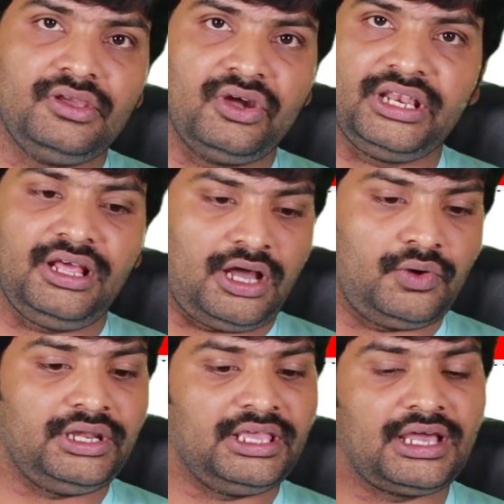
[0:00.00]
ఓకేనా
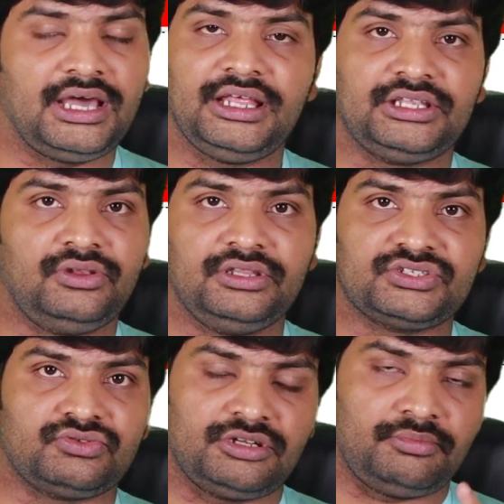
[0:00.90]
ఔర్ని ఇంకా అనే అర్థంలో
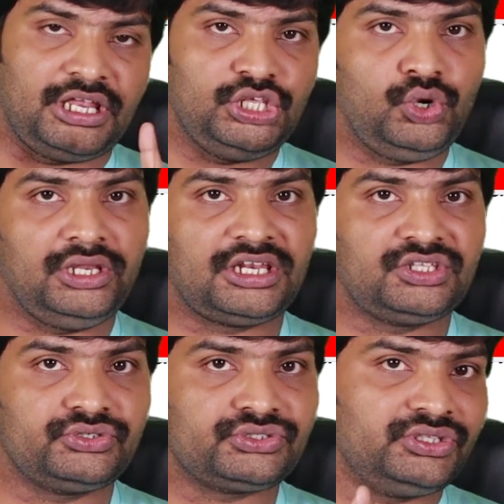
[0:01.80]
తీసుకుంటున్నాం మరియు అనే
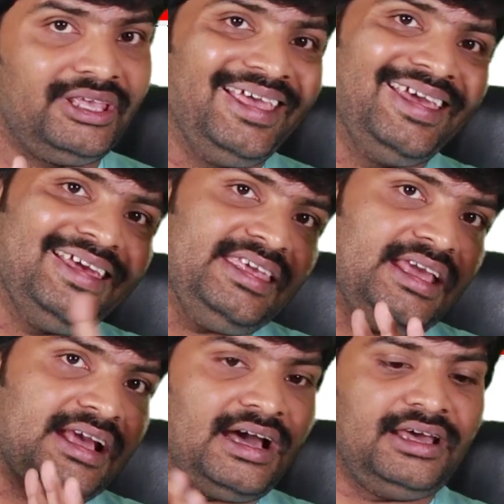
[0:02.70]
అర్థం వస్తుంది
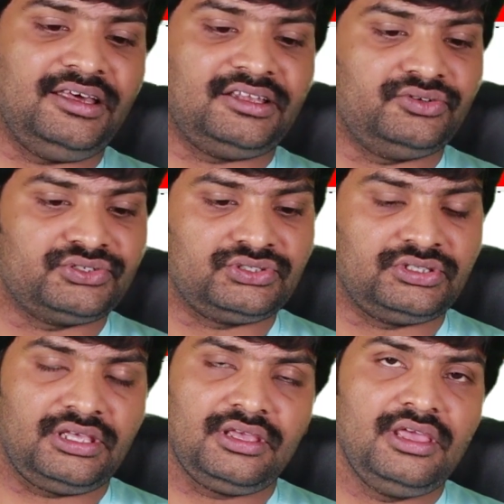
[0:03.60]
ఇంకా అనే అర్థం
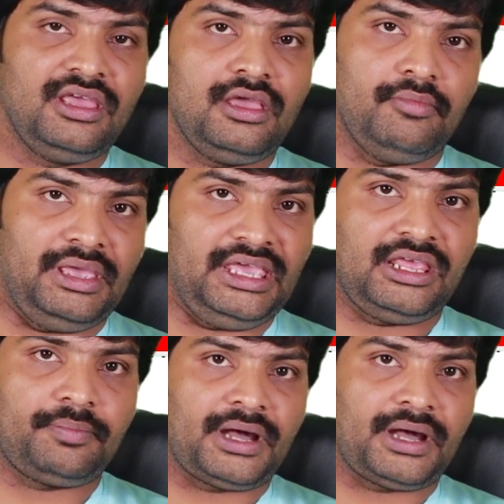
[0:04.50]
వస్తుంది మేరే